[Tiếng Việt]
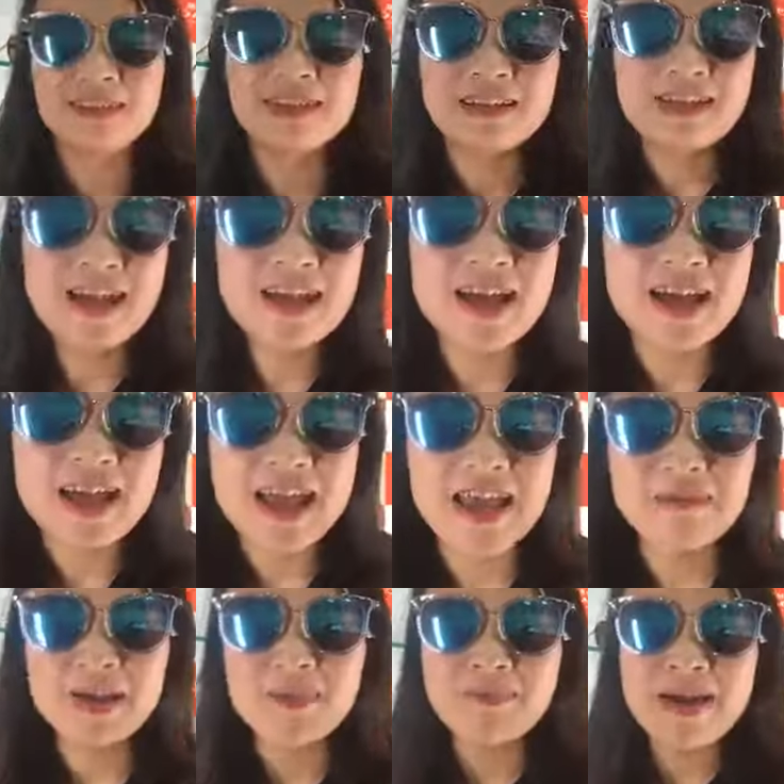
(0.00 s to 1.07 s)
Đây ạ,
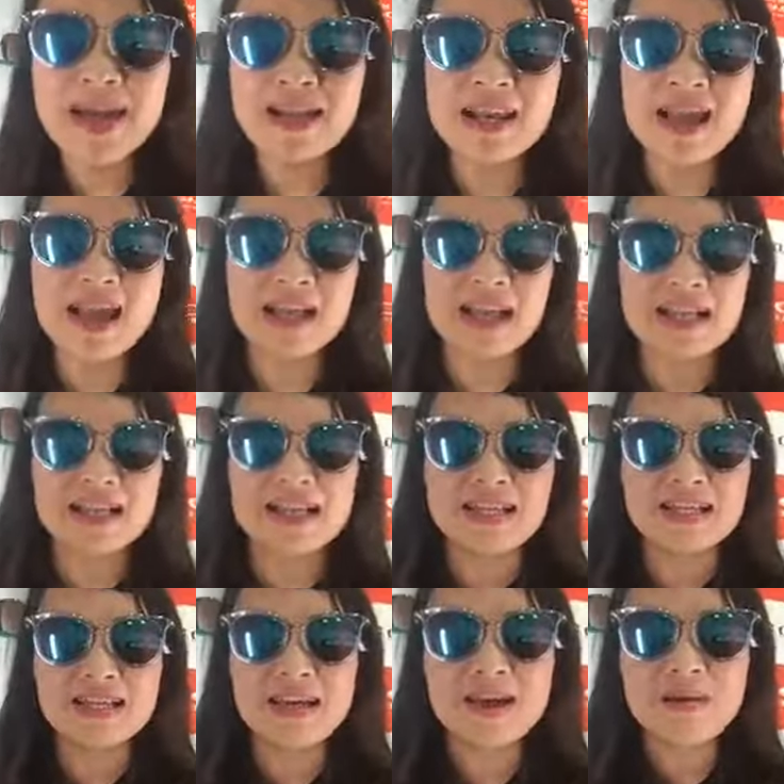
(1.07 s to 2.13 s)
em đang mang là cái
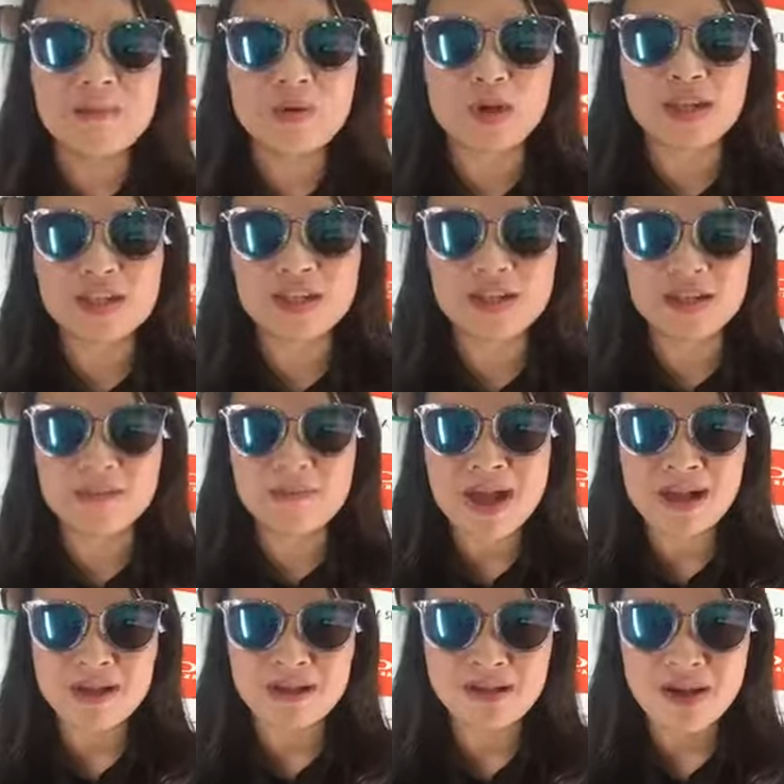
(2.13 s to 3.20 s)
kính, một chiếc kính
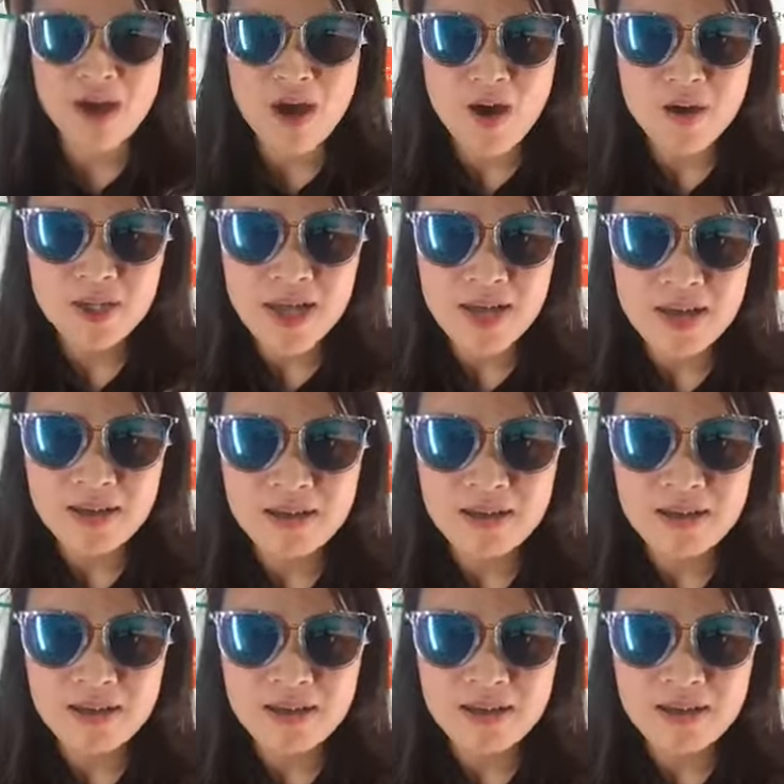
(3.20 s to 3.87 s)
Michael Kors nhá.